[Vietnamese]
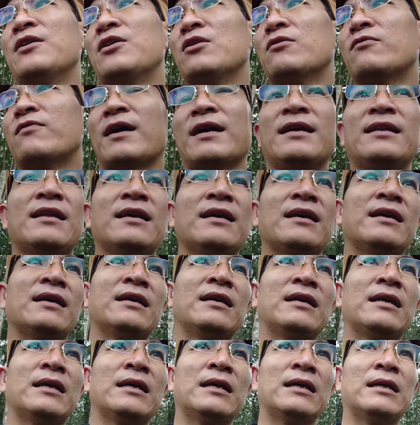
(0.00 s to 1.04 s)
thì như vậy
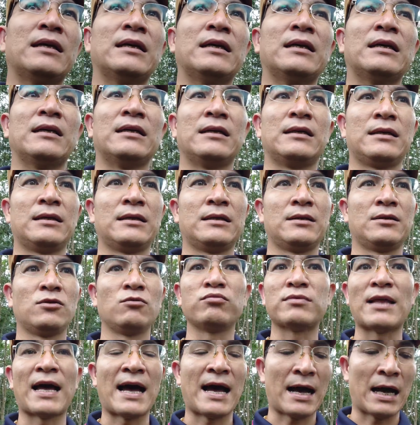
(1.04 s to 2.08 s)
thì
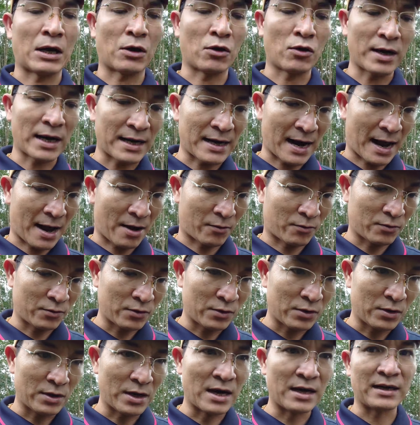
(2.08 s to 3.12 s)
chúng ta có cách nào
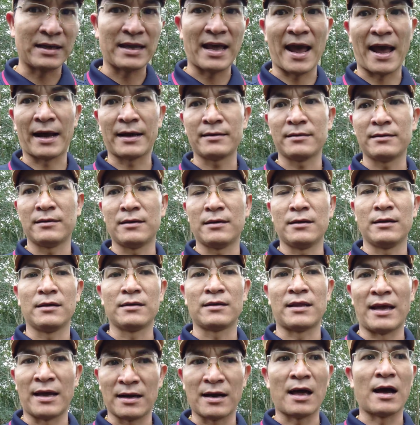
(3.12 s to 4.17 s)
đơn giản
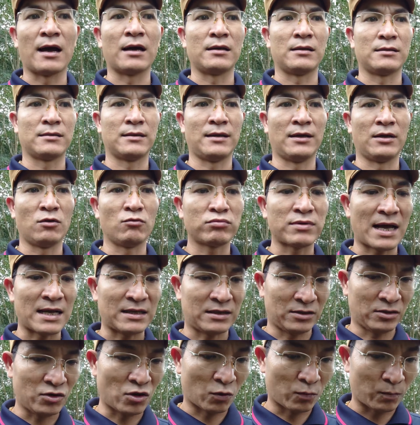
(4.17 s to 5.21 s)
tiện lợi thì chúng
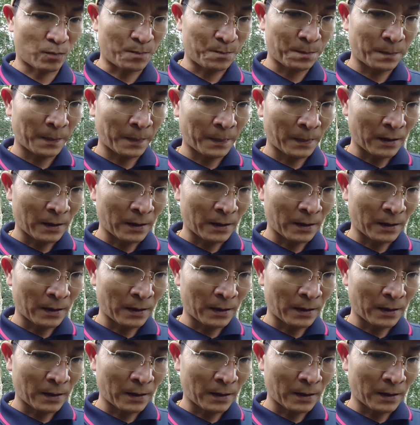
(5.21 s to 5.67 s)
ta sử dụng